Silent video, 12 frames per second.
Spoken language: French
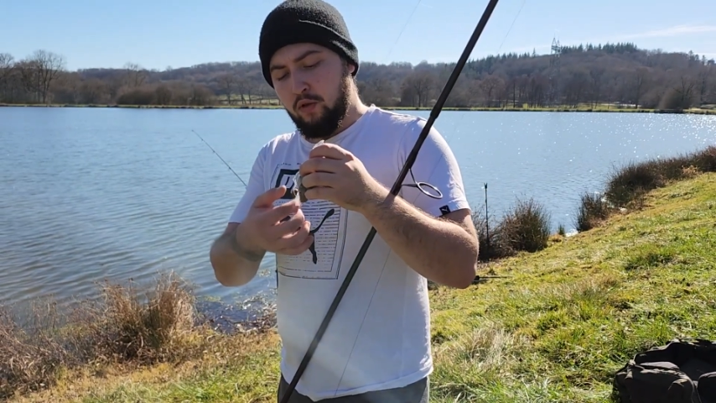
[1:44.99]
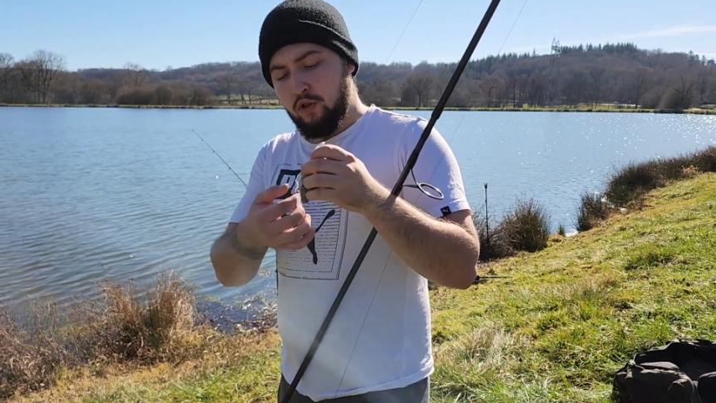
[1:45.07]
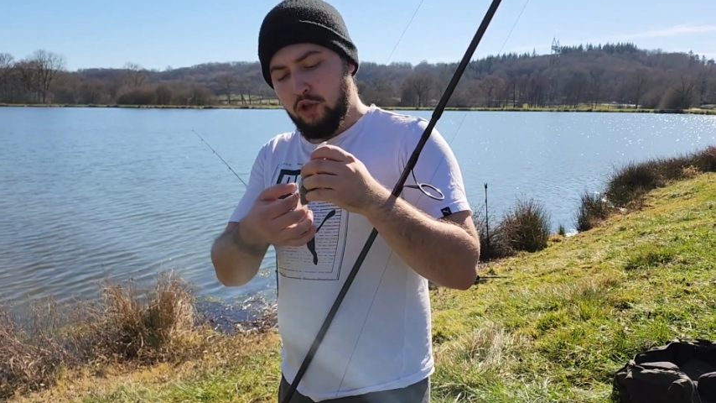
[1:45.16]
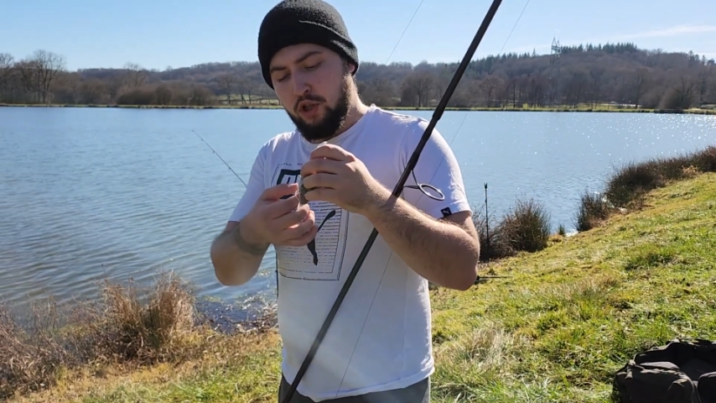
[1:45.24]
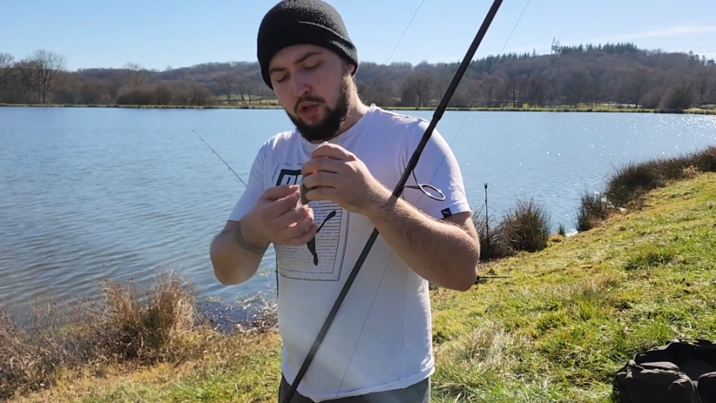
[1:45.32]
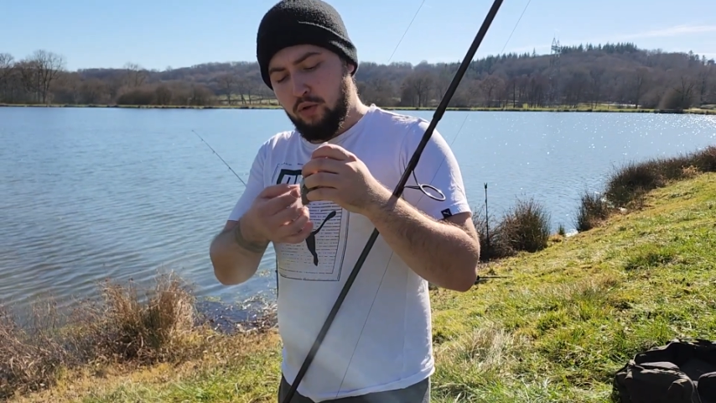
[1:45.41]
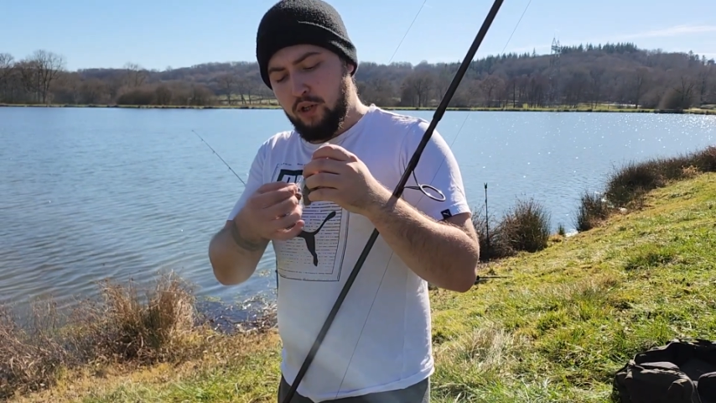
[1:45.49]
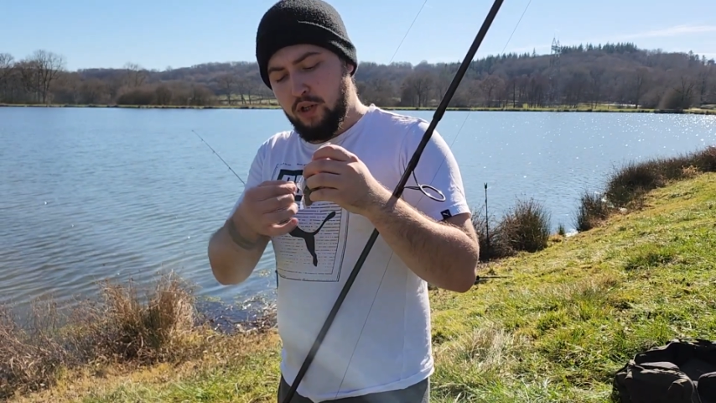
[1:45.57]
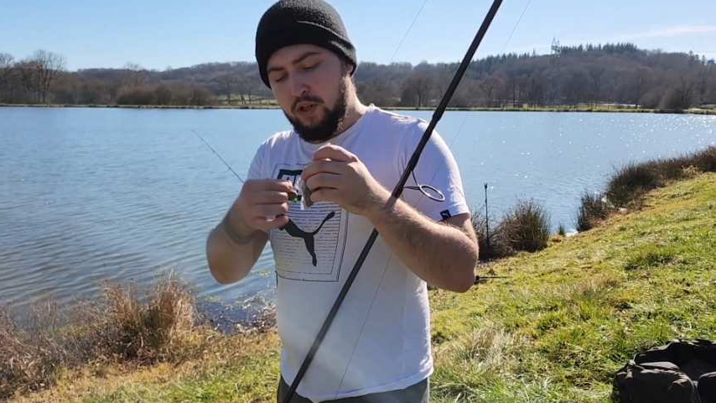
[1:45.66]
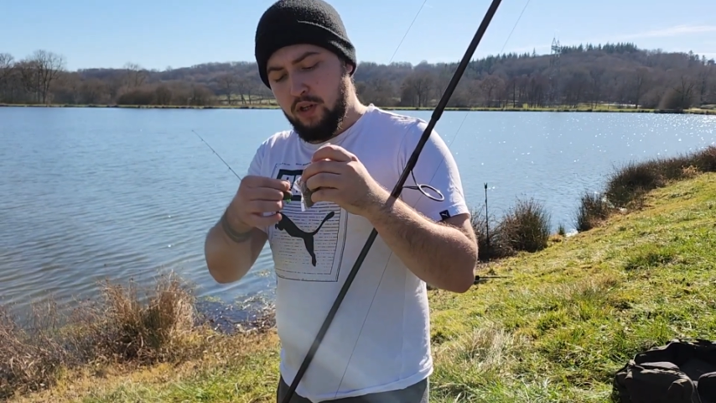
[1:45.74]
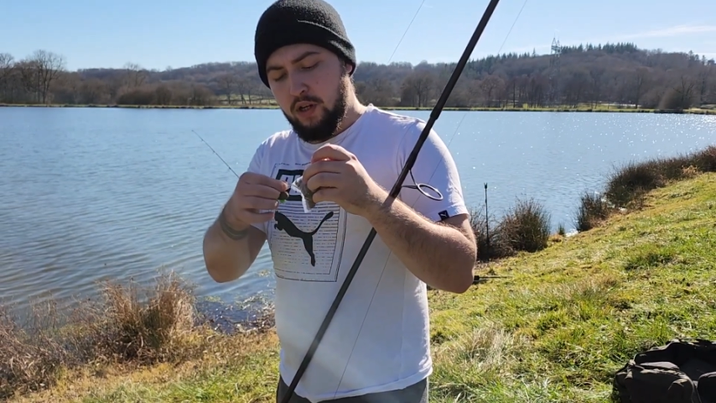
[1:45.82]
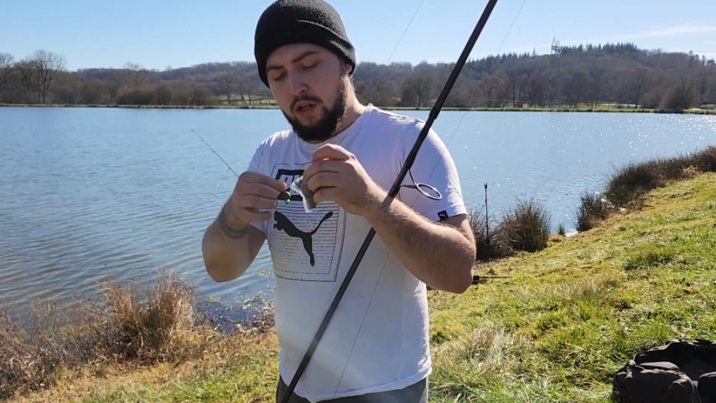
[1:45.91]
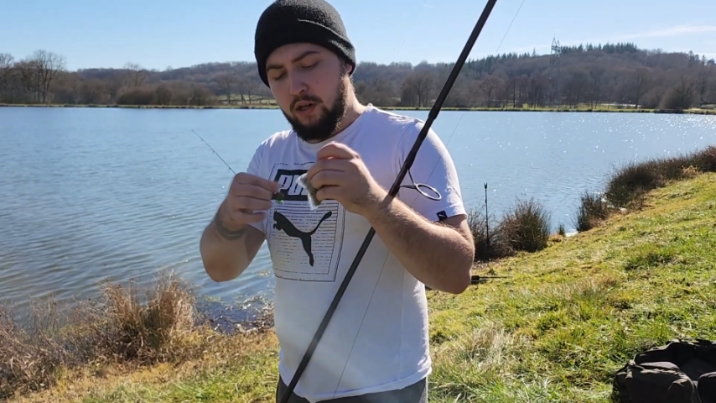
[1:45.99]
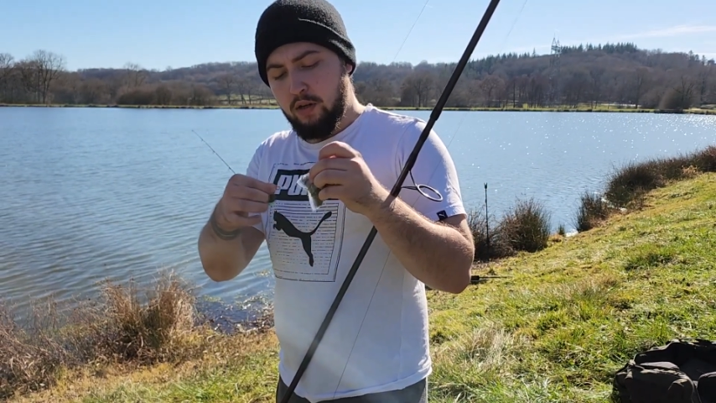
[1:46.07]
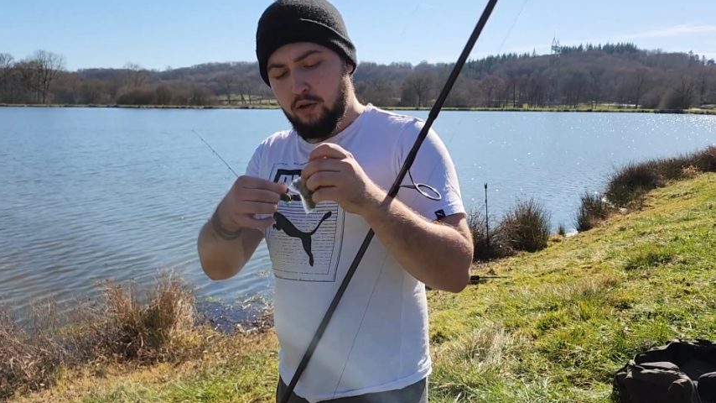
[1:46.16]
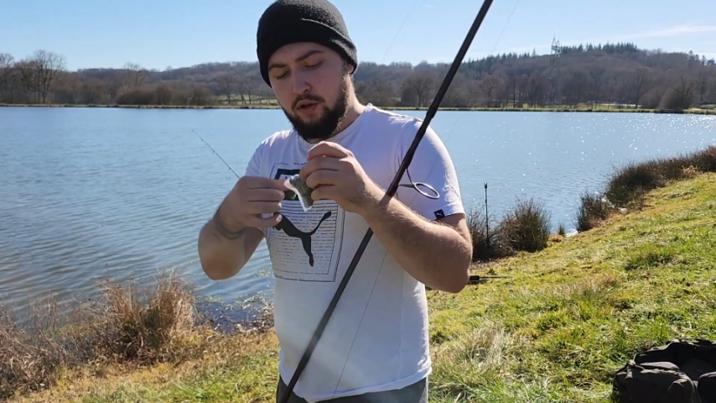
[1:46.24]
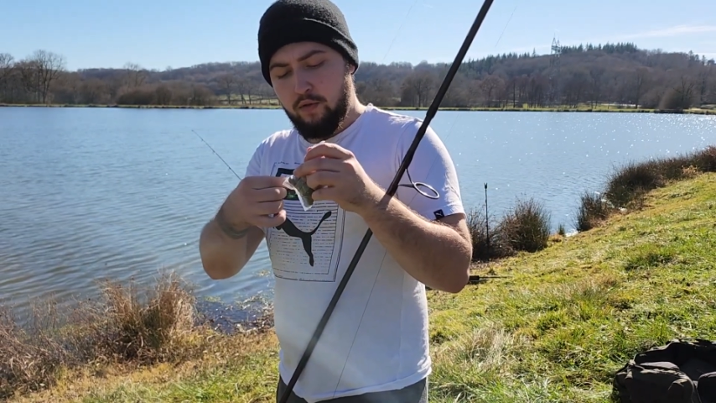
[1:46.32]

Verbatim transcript: J'ai déjà utilisé, euh,